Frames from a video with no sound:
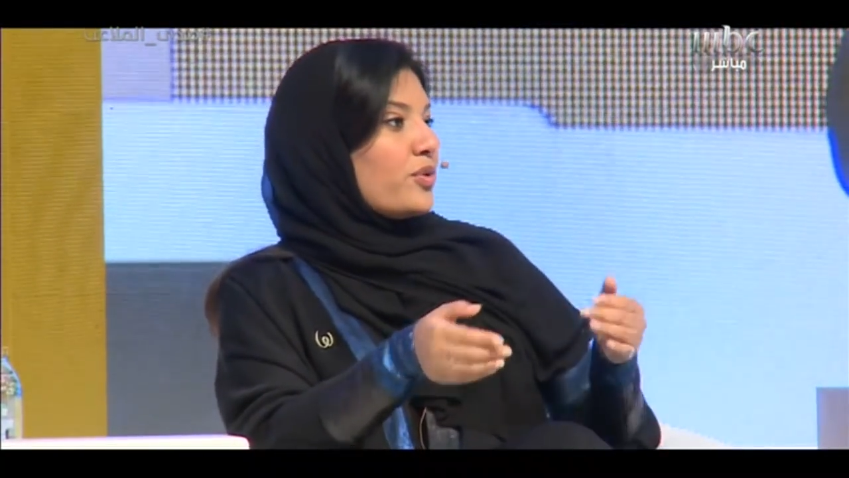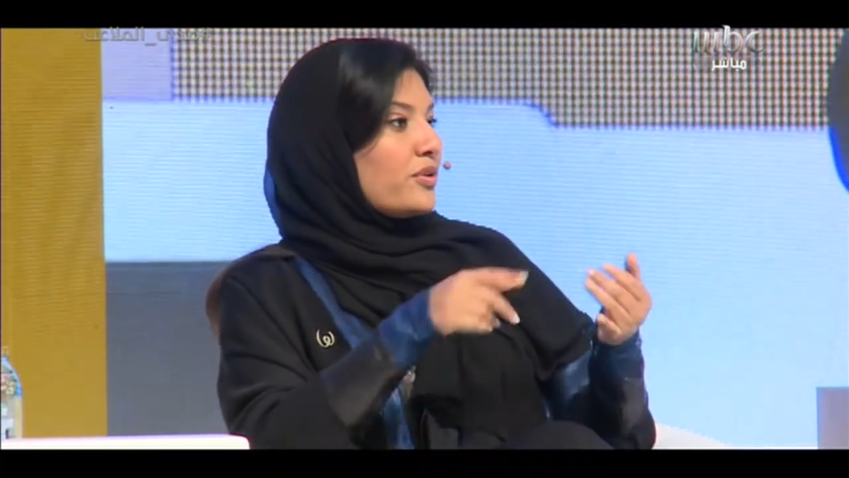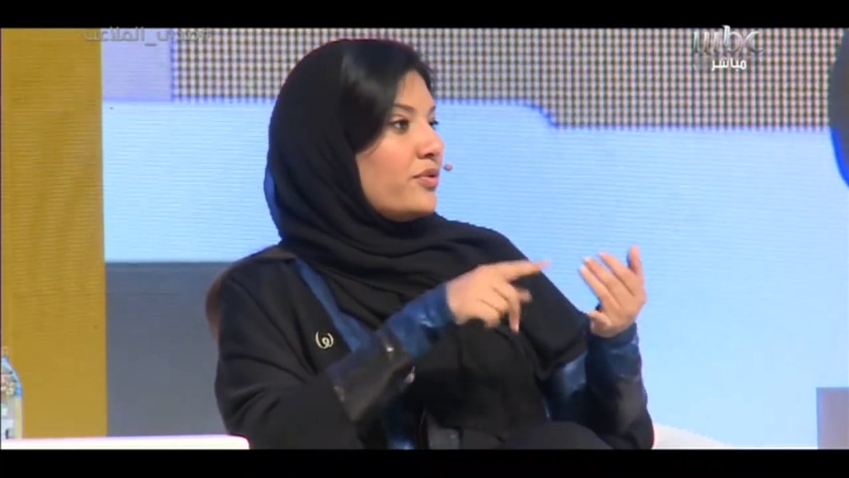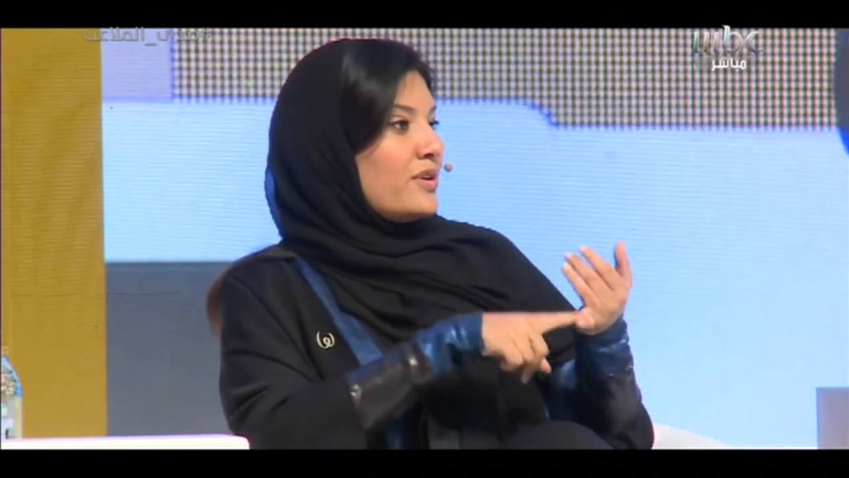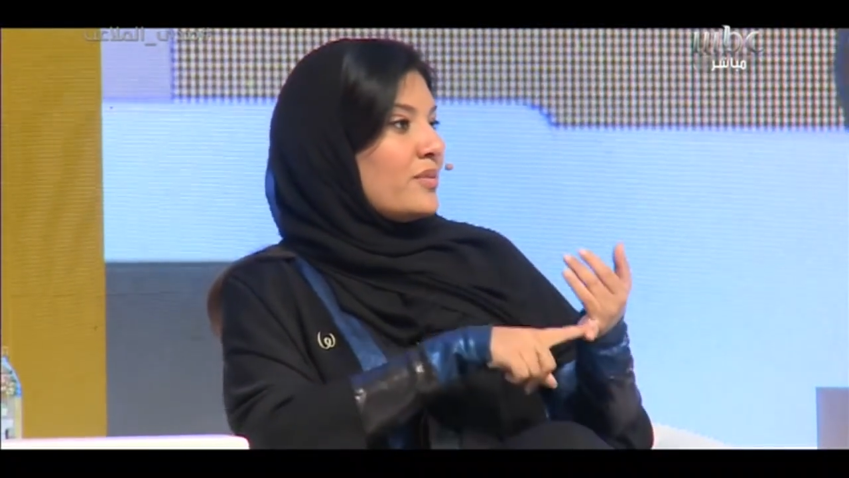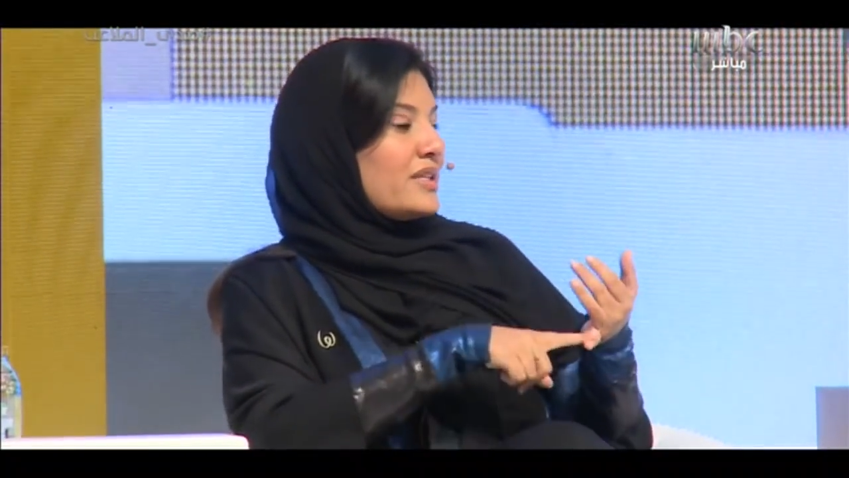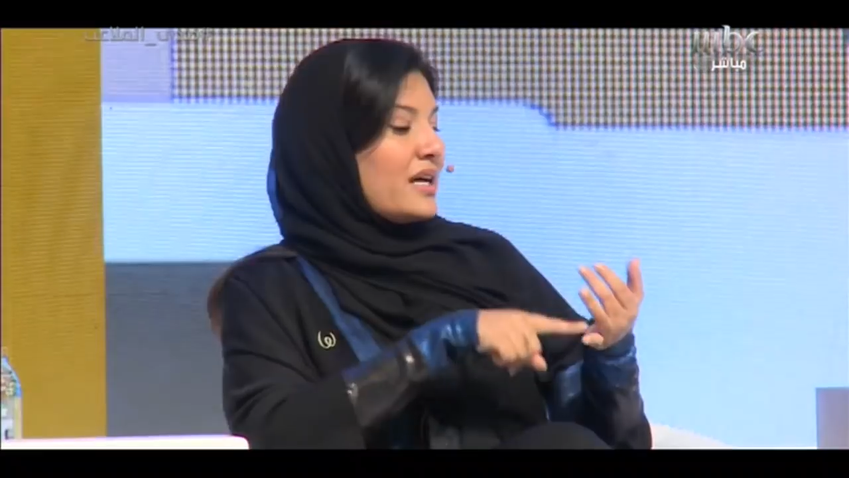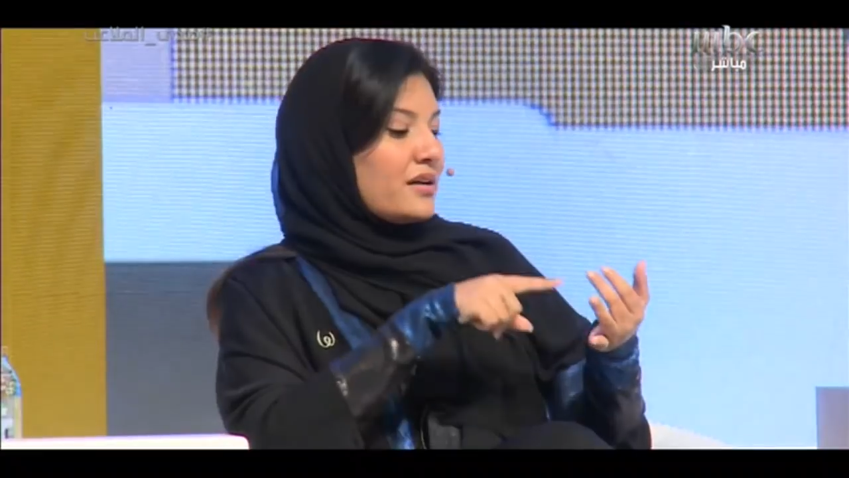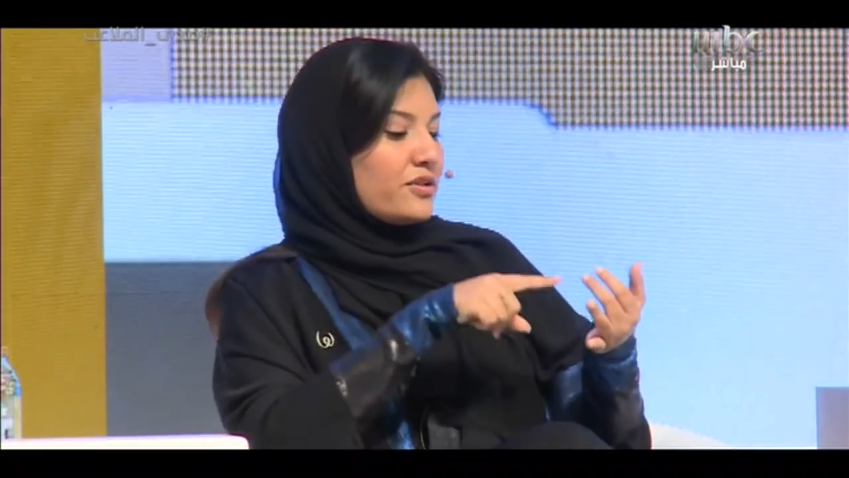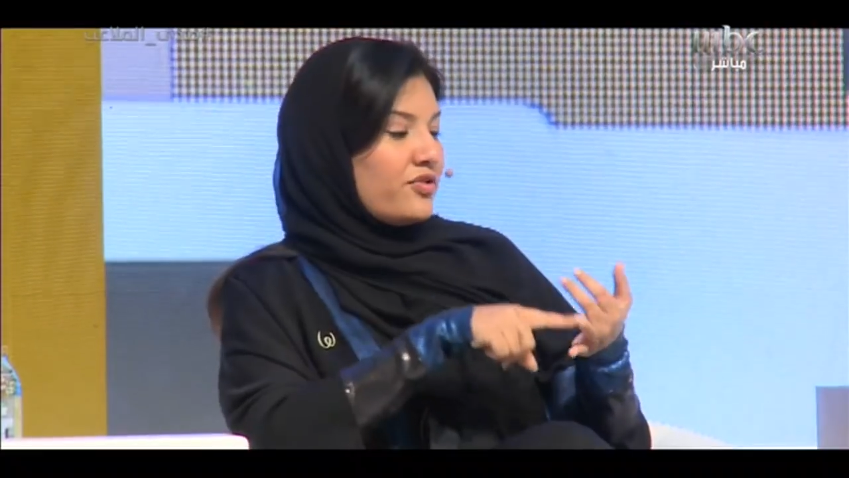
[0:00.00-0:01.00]
board في
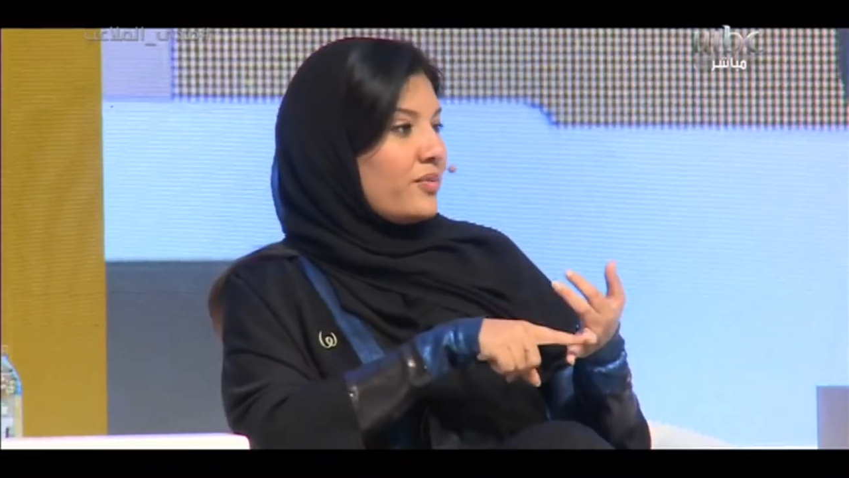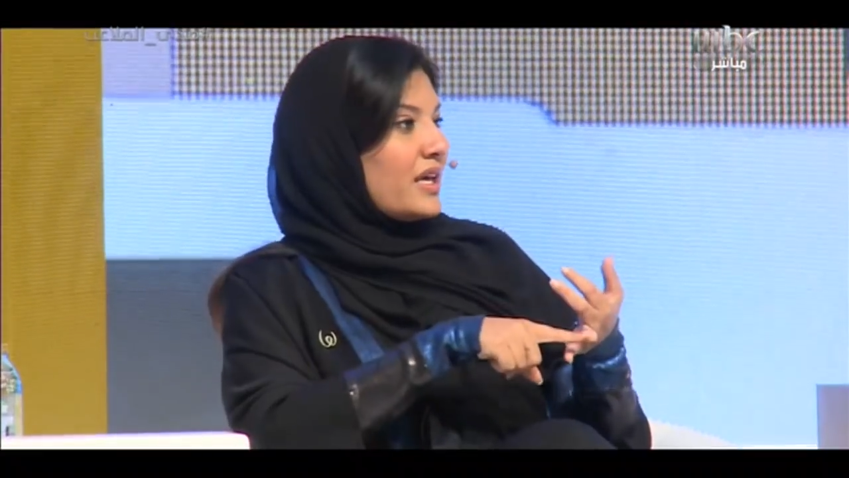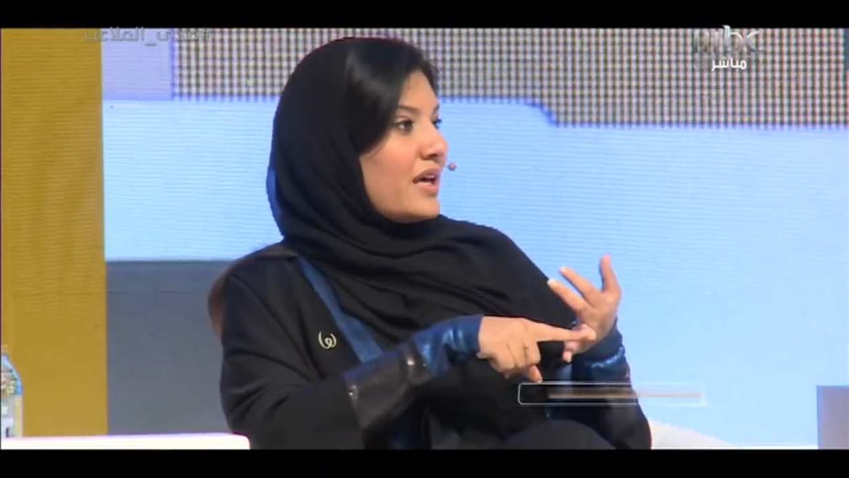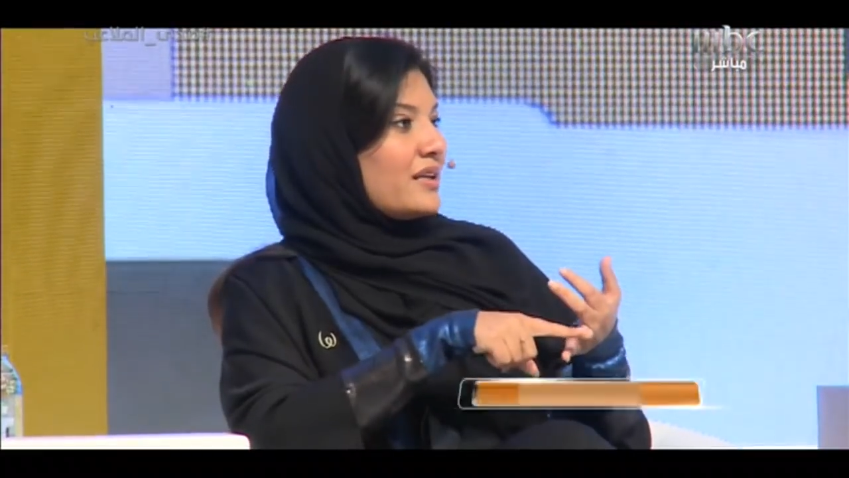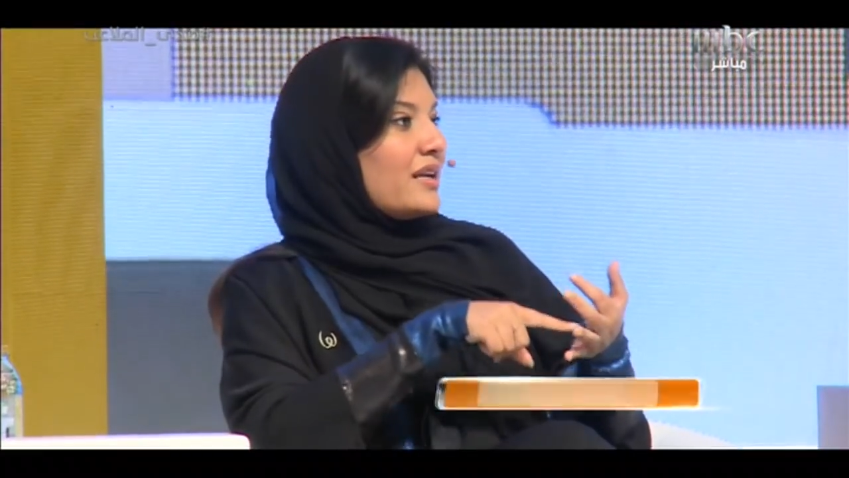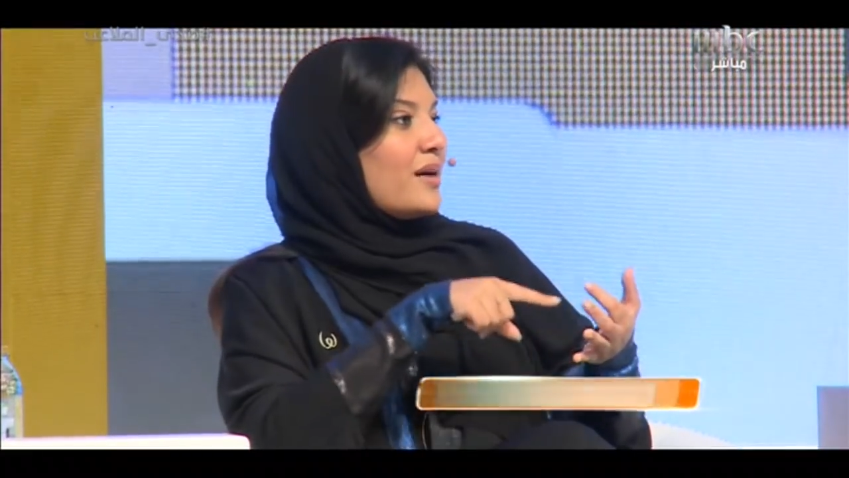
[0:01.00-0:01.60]
المدارس في مكان